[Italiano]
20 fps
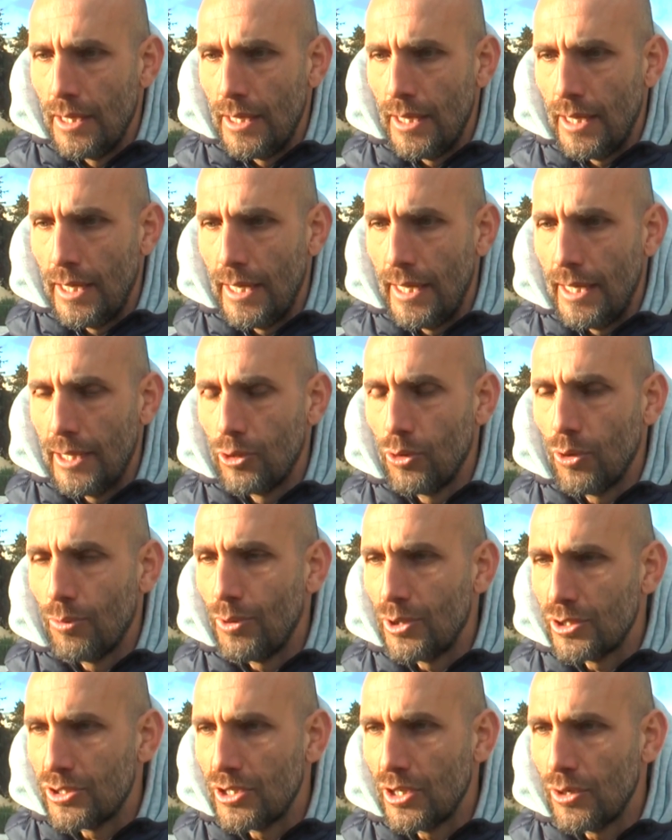e
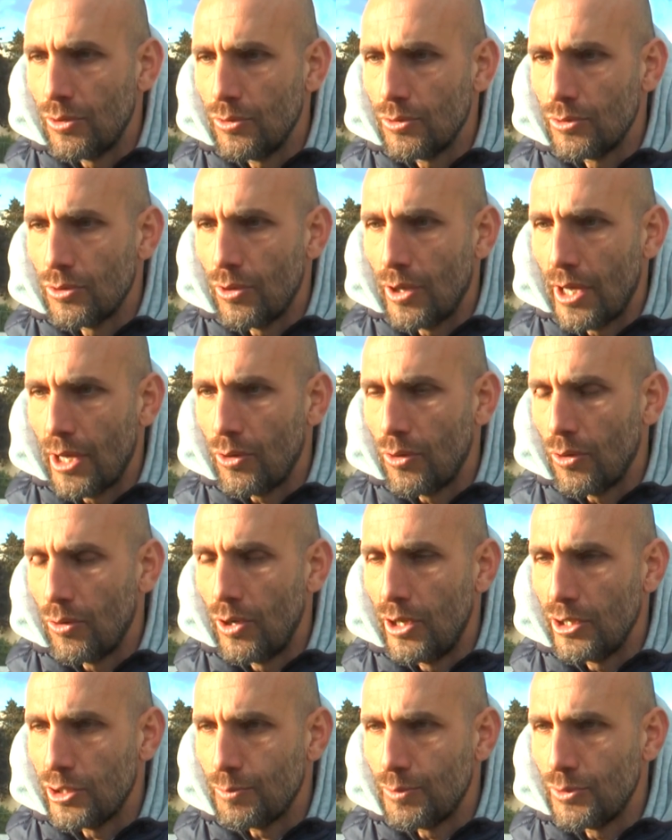dopo il secondo ecco,
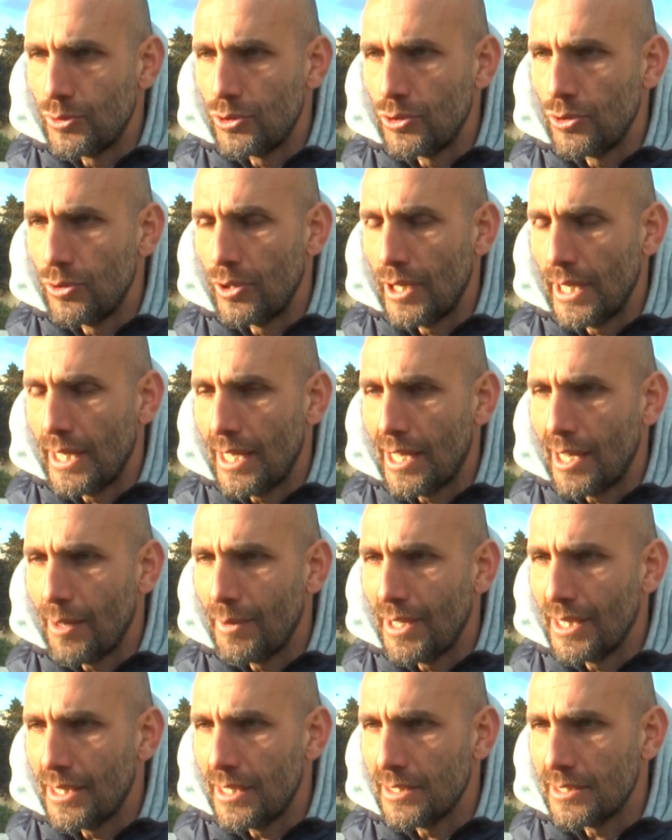con l'espulsione
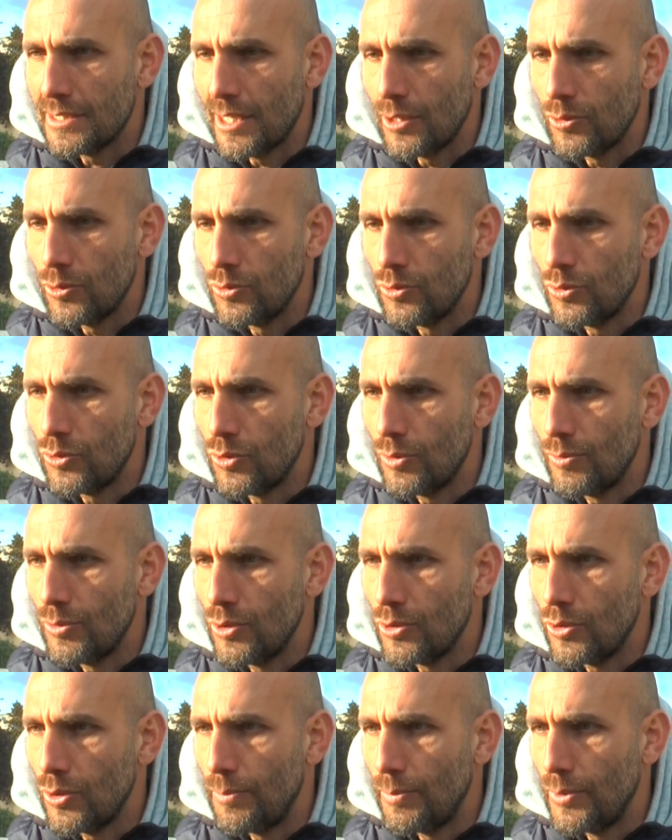chiaramente è stato tutto
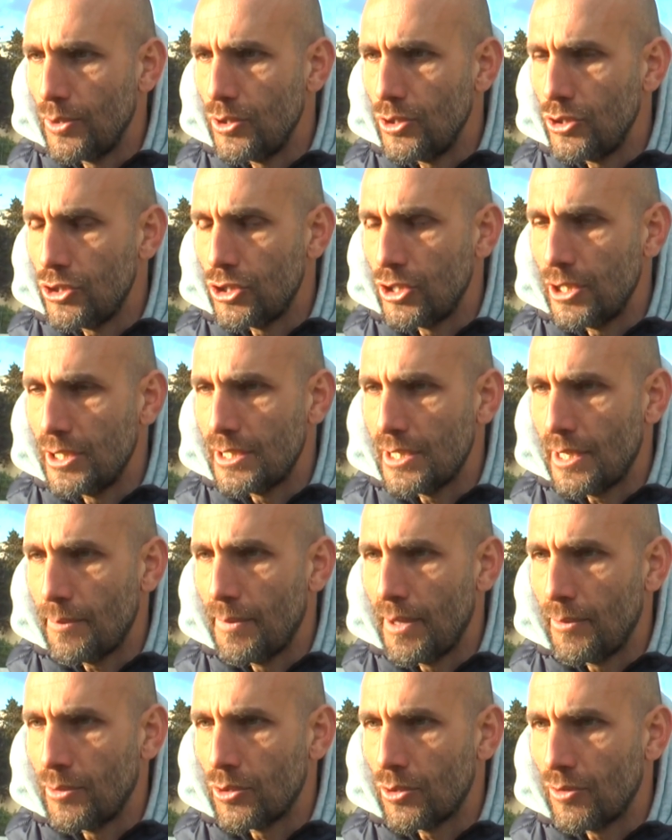molto più in discesa,
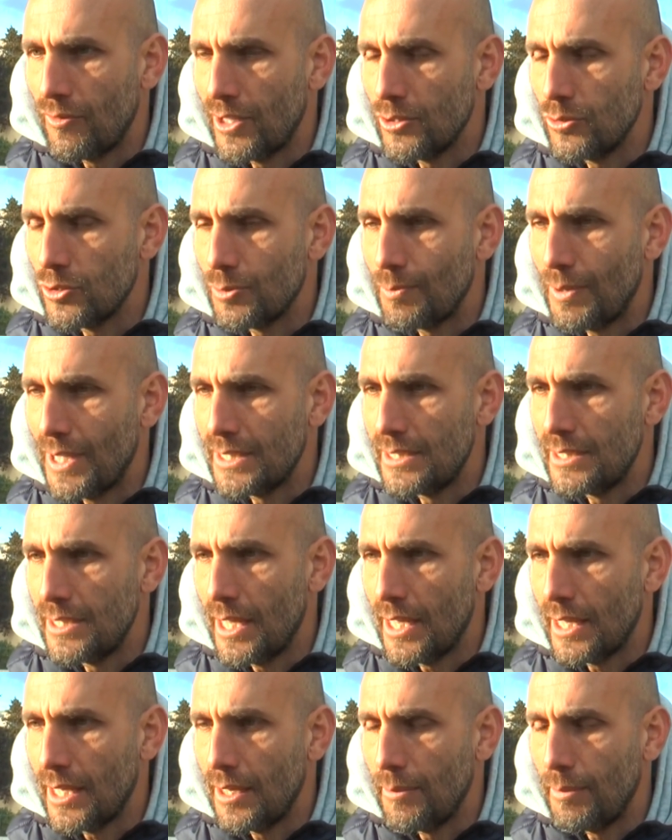abbiamo trovato spazi
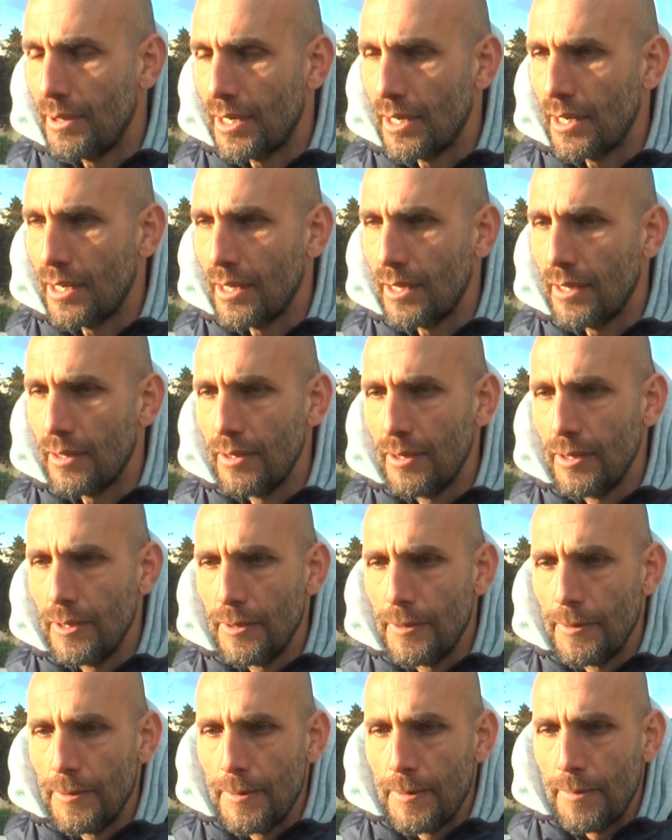anche per,
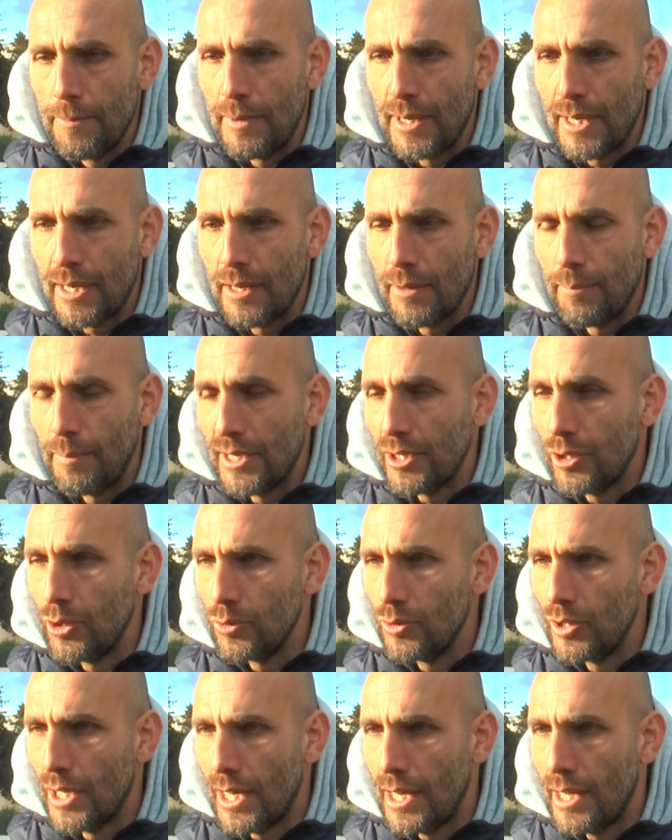per, per
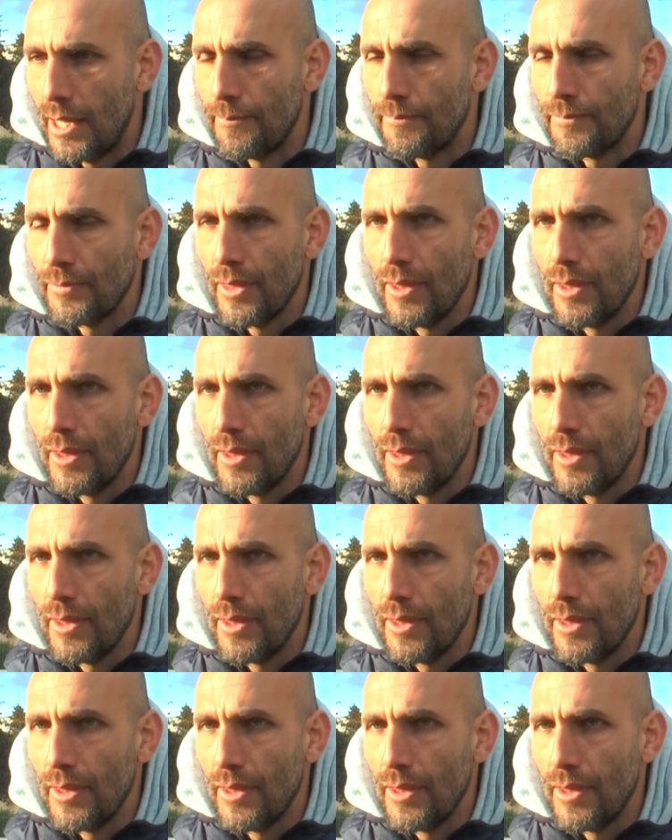chiuderla.